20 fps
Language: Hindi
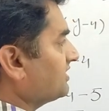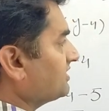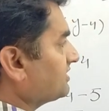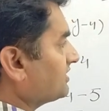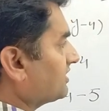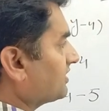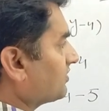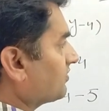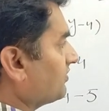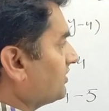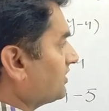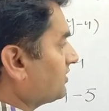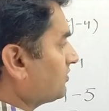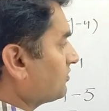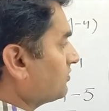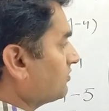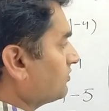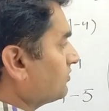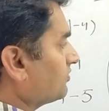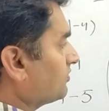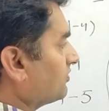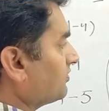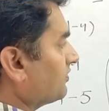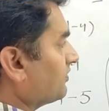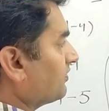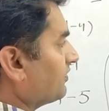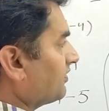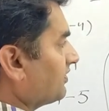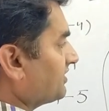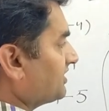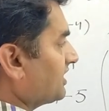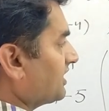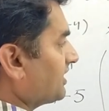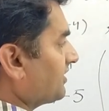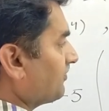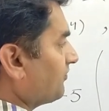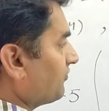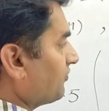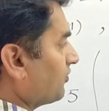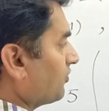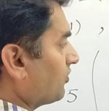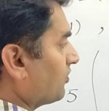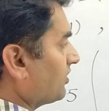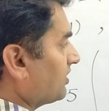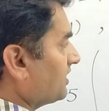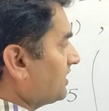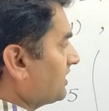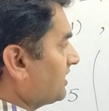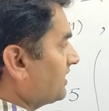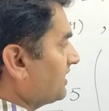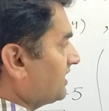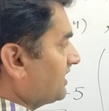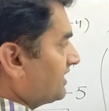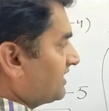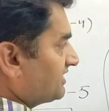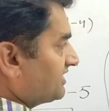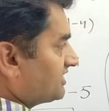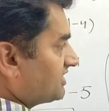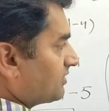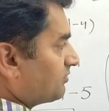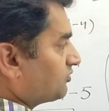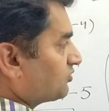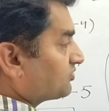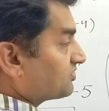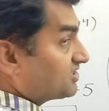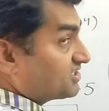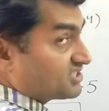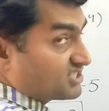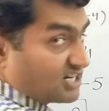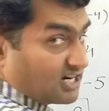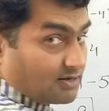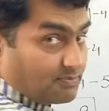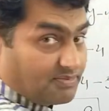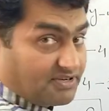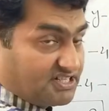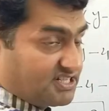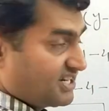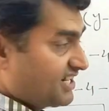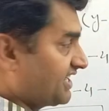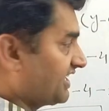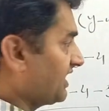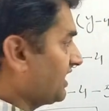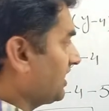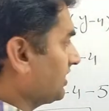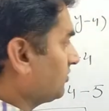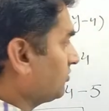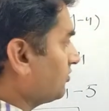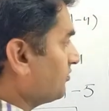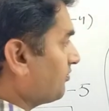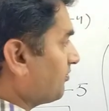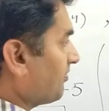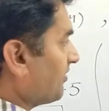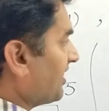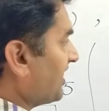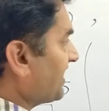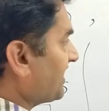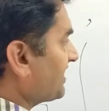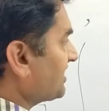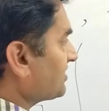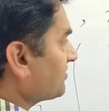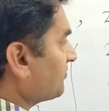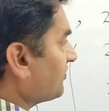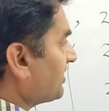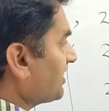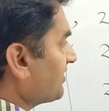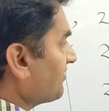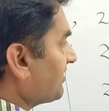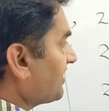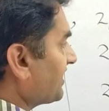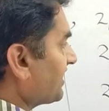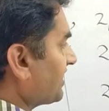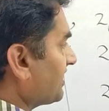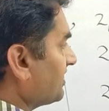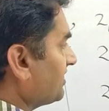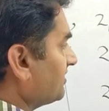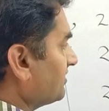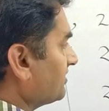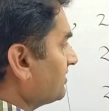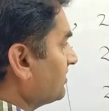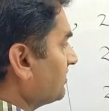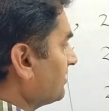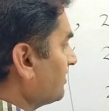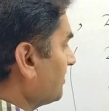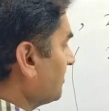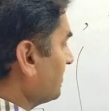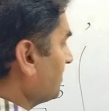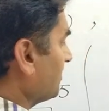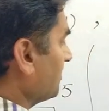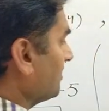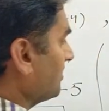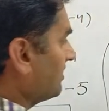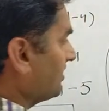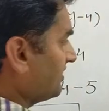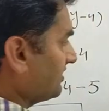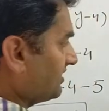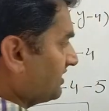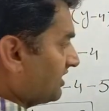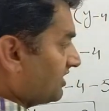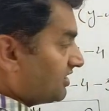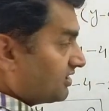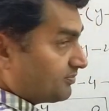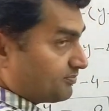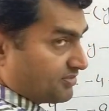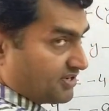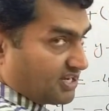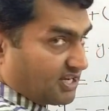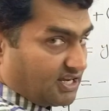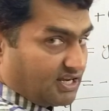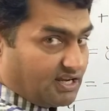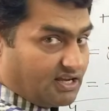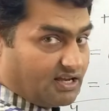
इज़ इक्वल टू ये फोर ये जब दूसरी साइड पे जाएगा तो माइनस फाइव आएगा यहाँ पे